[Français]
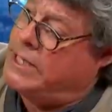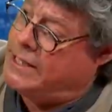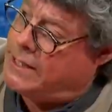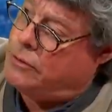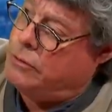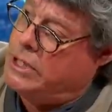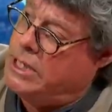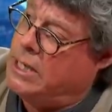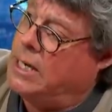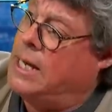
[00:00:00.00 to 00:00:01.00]
les
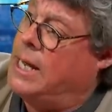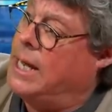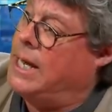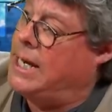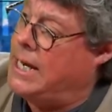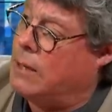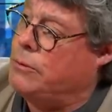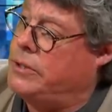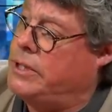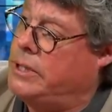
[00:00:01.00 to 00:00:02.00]
États-Unis et la
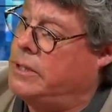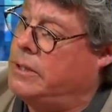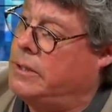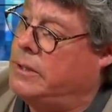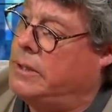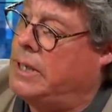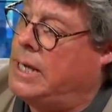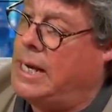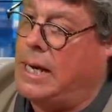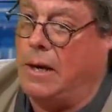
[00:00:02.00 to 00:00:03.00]
Russie.
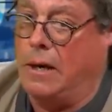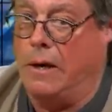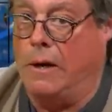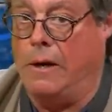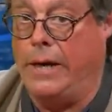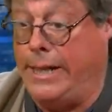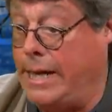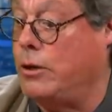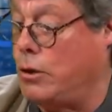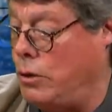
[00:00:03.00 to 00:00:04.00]
Euh, et
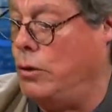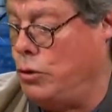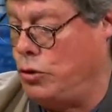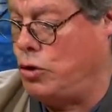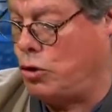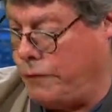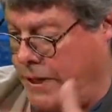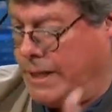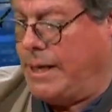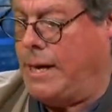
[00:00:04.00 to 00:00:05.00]
d'ailleurs, euh, je,
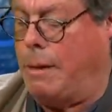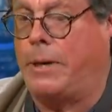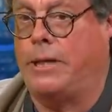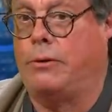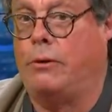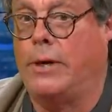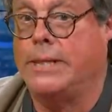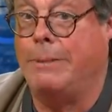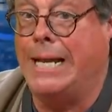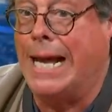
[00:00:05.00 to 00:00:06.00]
reviendrai après sur le
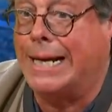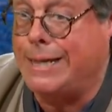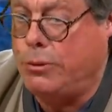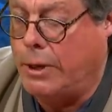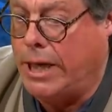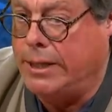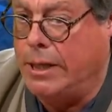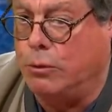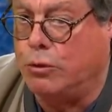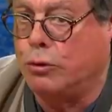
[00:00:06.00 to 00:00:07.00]
reste, mais la crise
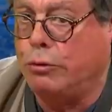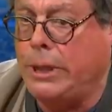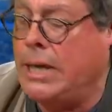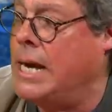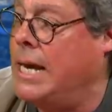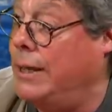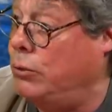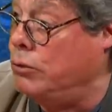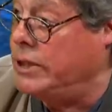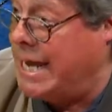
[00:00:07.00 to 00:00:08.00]
ukrainienne aujourd'hui
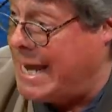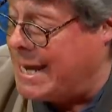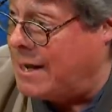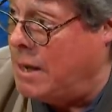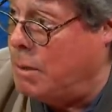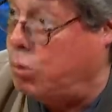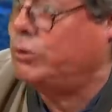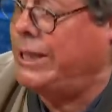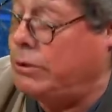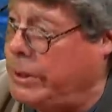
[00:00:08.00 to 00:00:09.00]
est une guerre
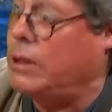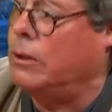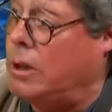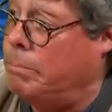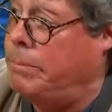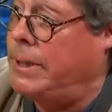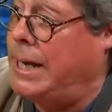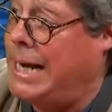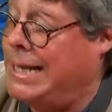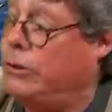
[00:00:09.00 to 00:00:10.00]
pour détruire l'Europe.
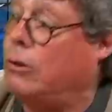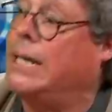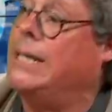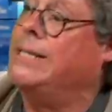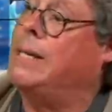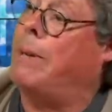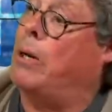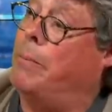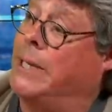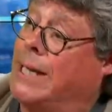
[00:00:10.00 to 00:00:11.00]
Elle est organisée
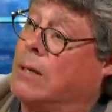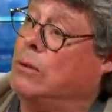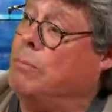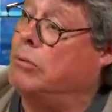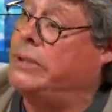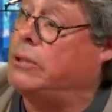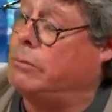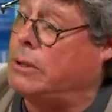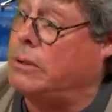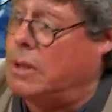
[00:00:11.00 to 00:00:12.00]
par le Pentagone pour
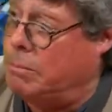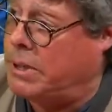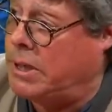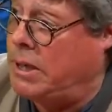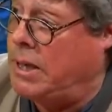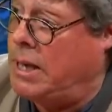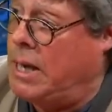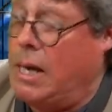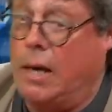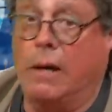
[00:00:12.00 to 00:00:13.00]
détruire l'Europe.
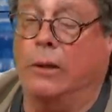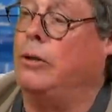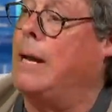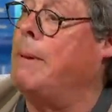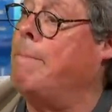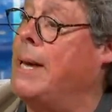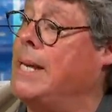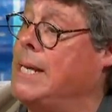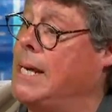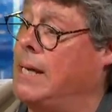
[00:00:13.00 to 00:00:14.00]
Euh, de la même
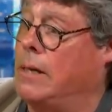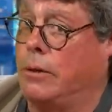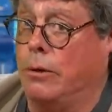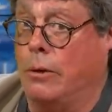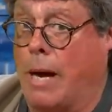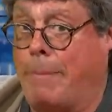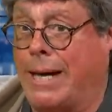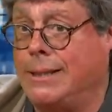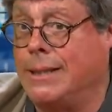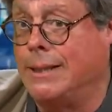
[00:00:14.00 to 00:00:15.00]
manière que, à
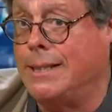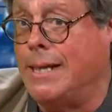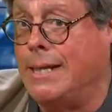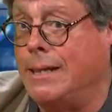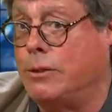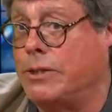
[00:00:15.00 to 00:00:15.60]
partir des années